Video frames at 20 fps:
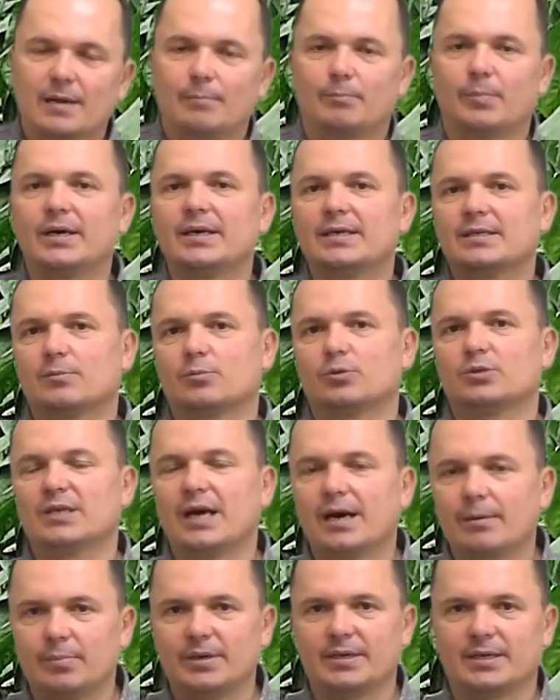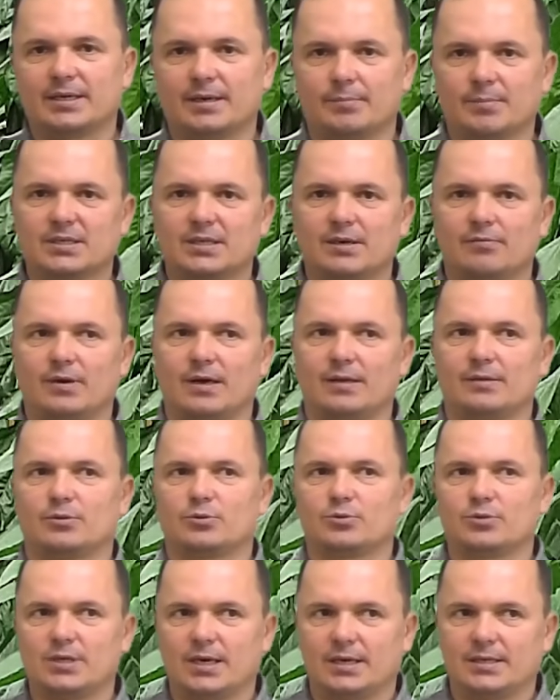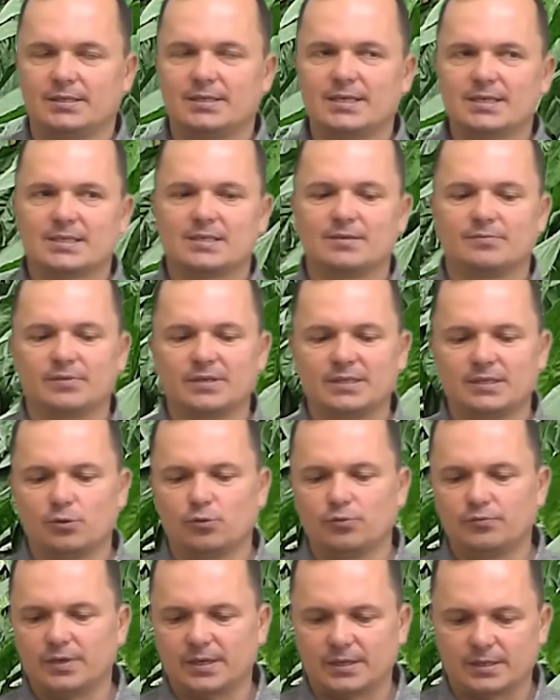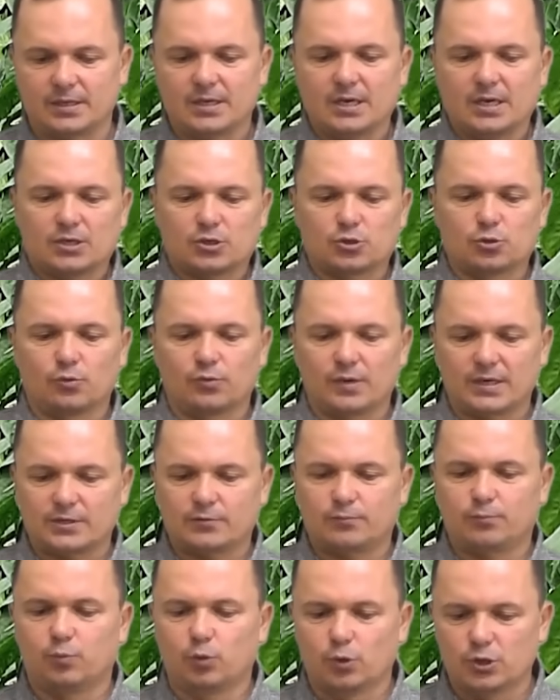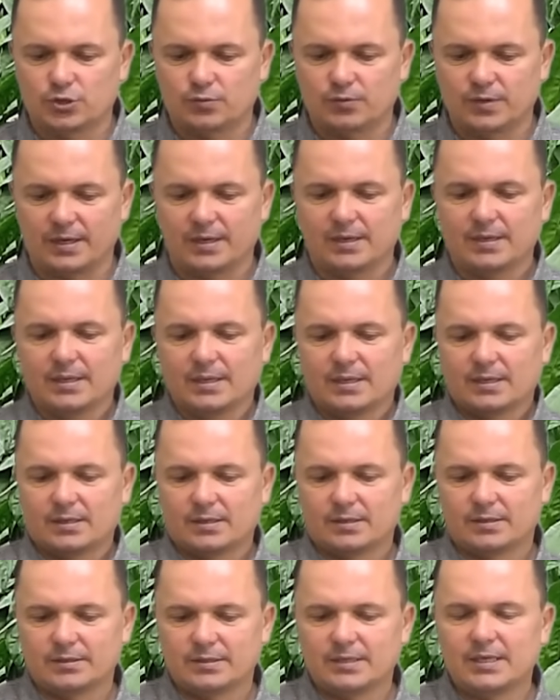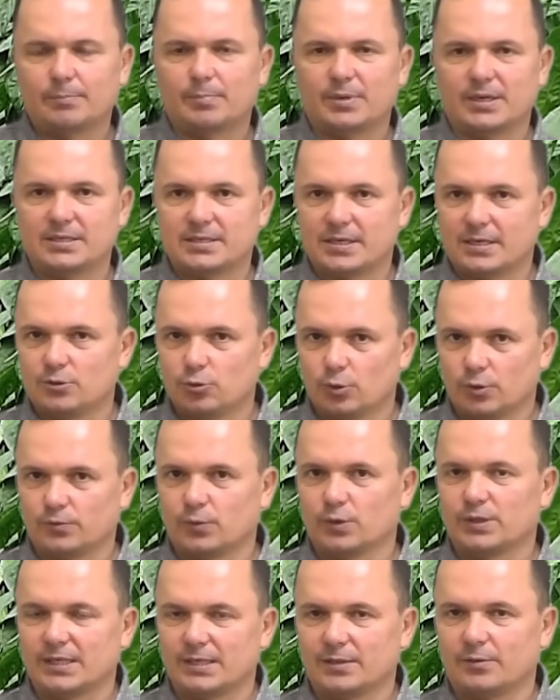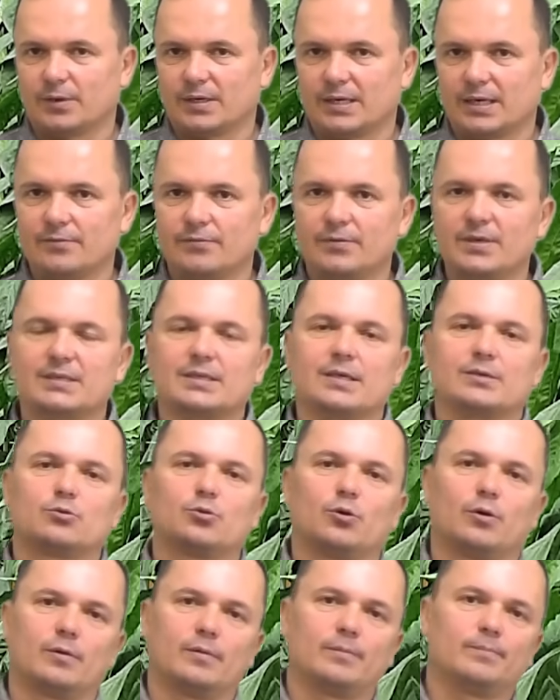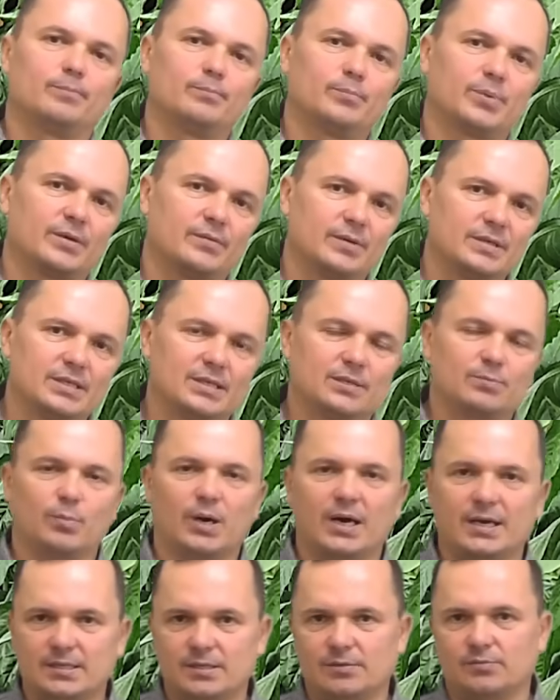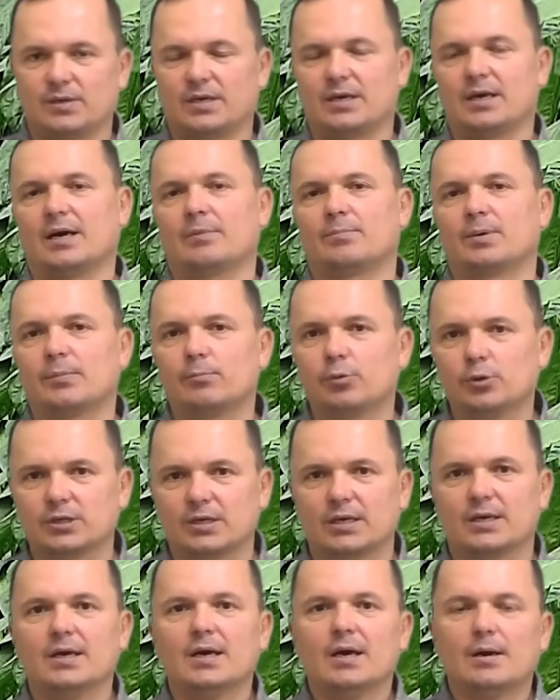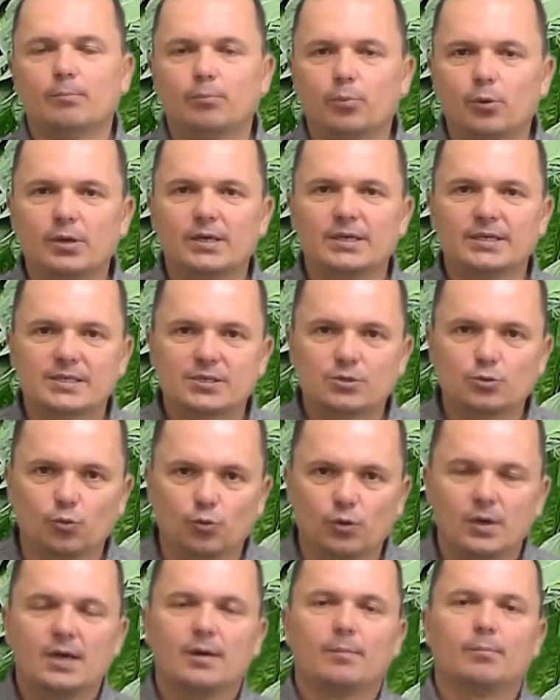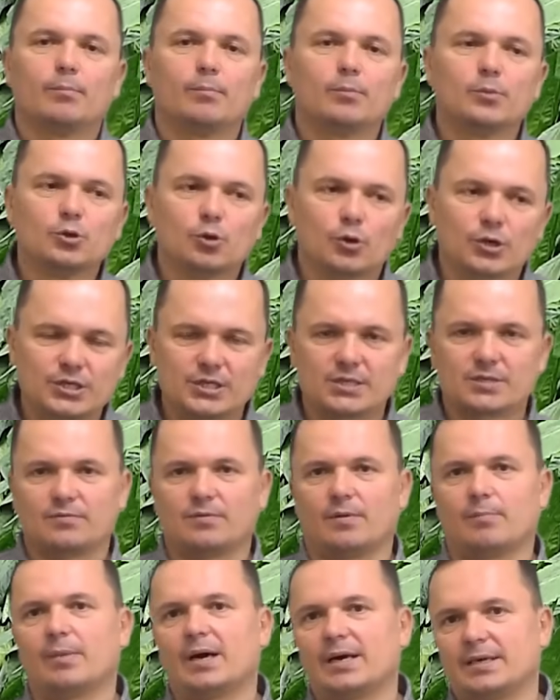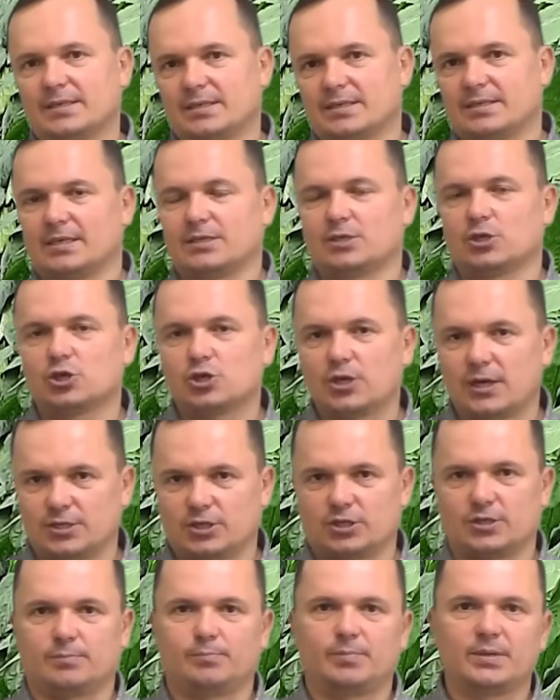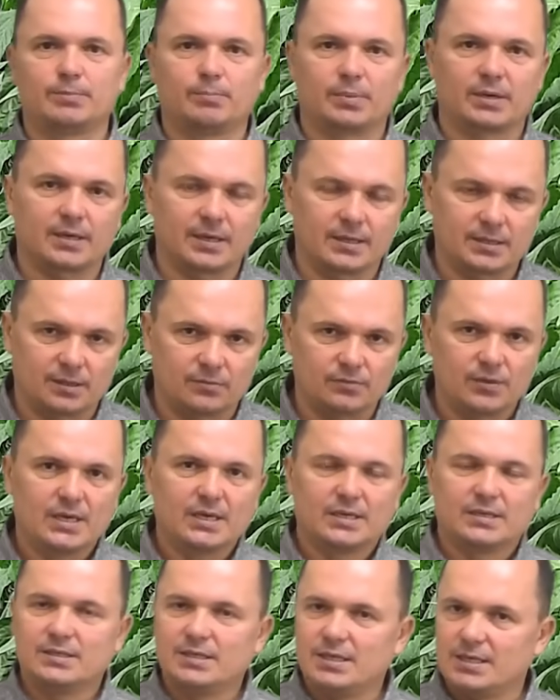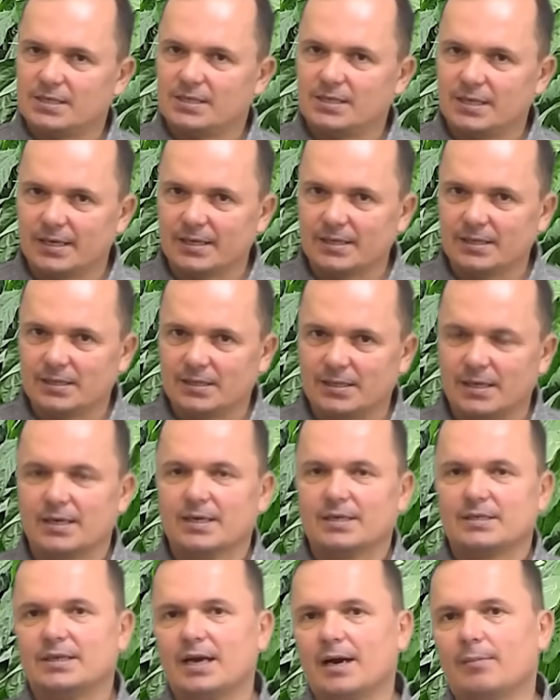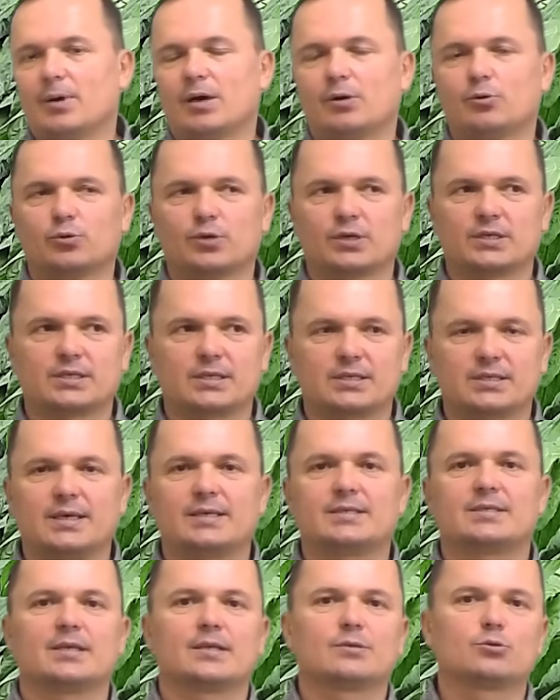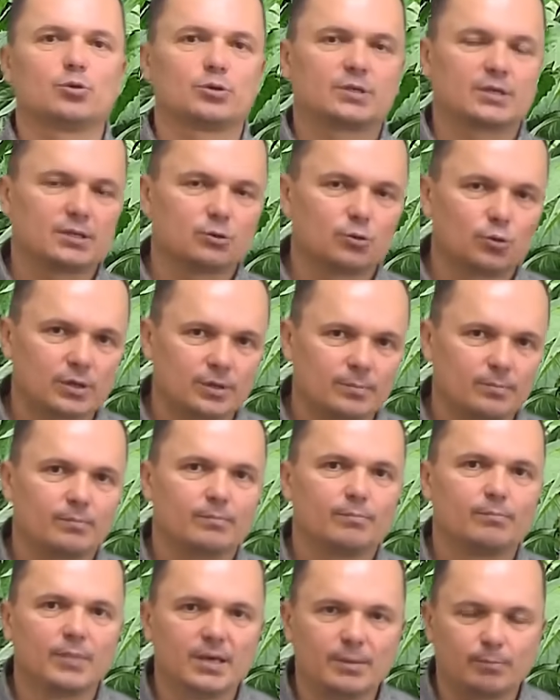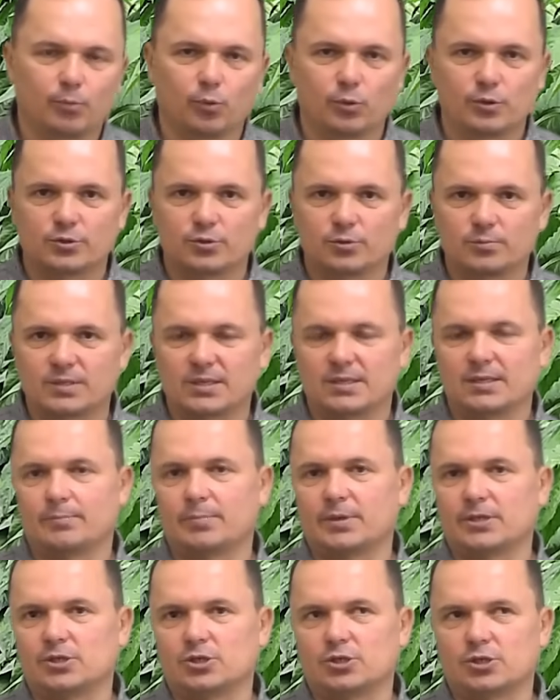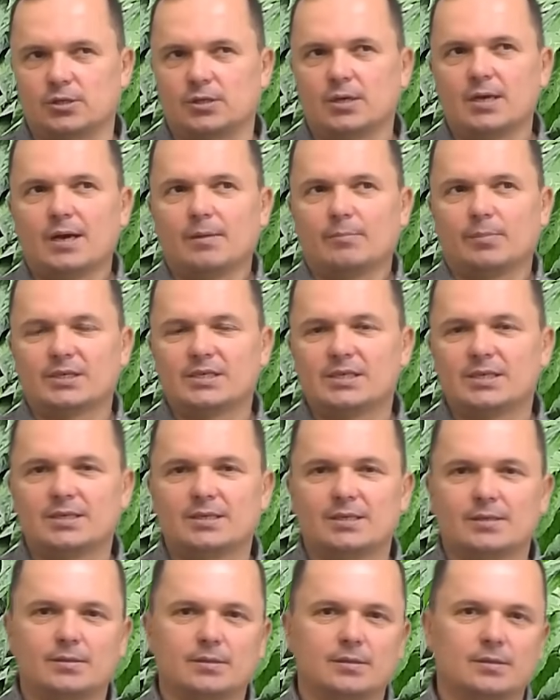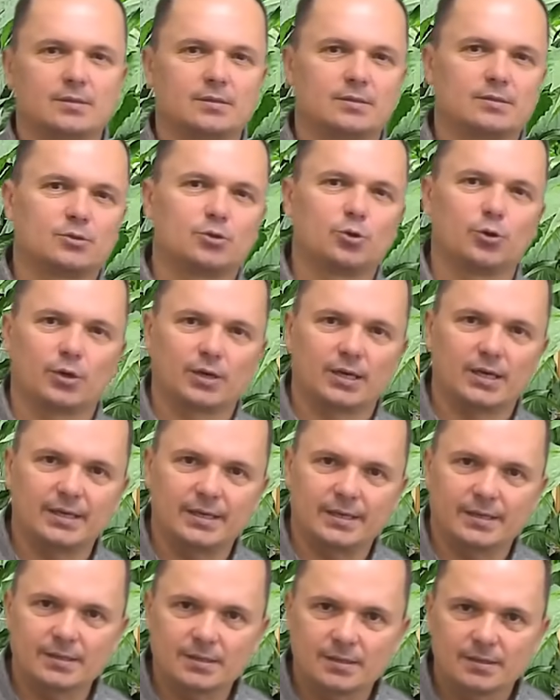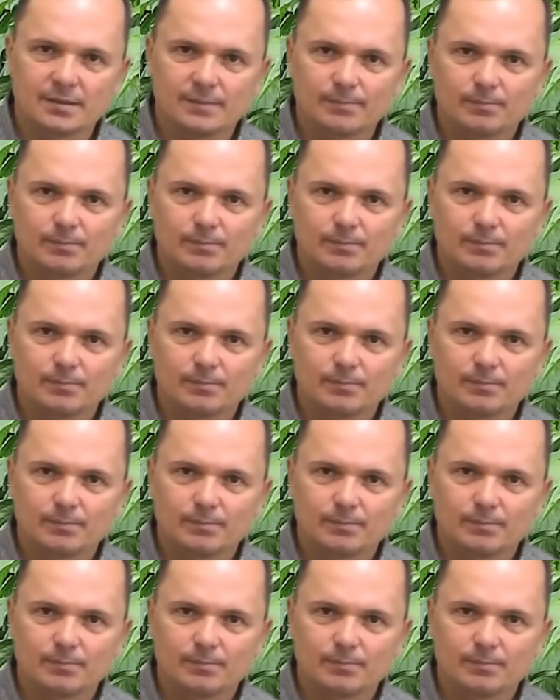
Поэтому я бы рекомендовал, друзья, если вы не уверены, что у вас в почве э, не произойдет вот этого конфликта, то проводить магниевые обработки по листу. Множество магний содержащих препаратов есть на рынке. Я могу рассказать за тот, которым мы пользуемся на протяжении последних э, трех лет –